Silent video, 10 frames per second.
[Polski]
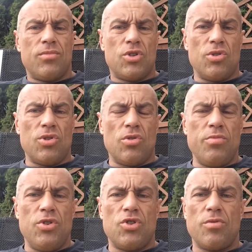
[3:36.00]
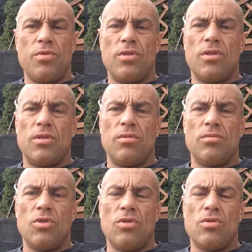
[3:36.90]
co zrobić, żeby
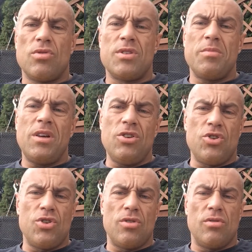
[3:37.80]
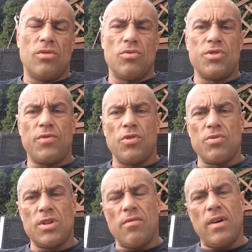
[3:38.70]
no, zmienić tą
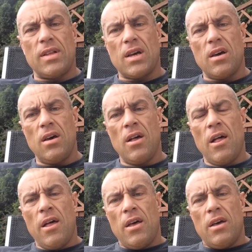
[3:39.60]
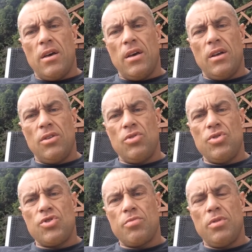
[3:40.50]
swoją sylwetkę, e, no
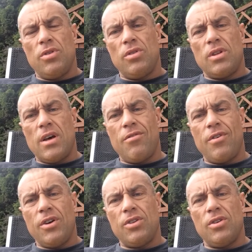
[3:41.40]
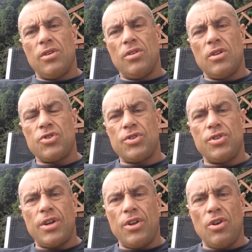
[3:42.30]
i żeby te efekty
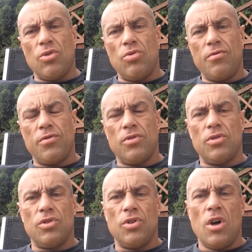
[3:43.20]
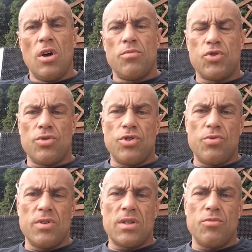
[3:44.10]
naszych treningów e,
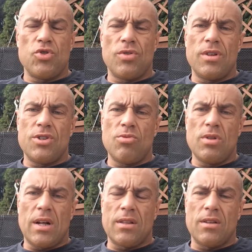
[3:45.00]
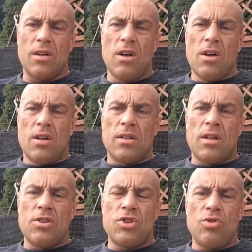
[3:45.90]
przynosiły zamierzone rezultaty.
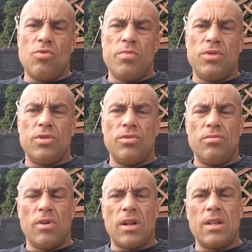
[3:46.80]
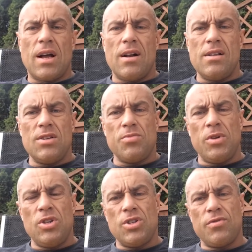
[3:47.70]
Należałoby radykalnie
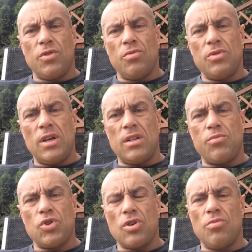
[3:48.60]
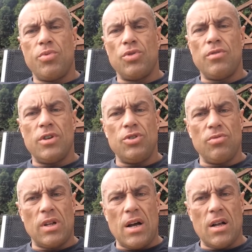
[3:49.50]
zmienić swoją dietę, przekomponować
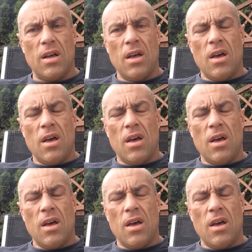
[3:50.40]
ją tak,